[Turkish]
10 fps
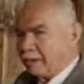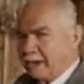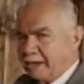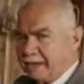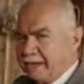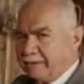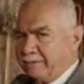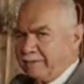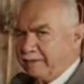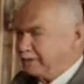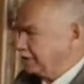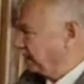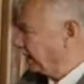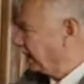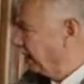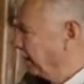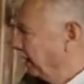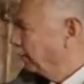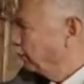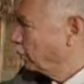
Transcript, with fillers: olarak yani fil dişi yerine bu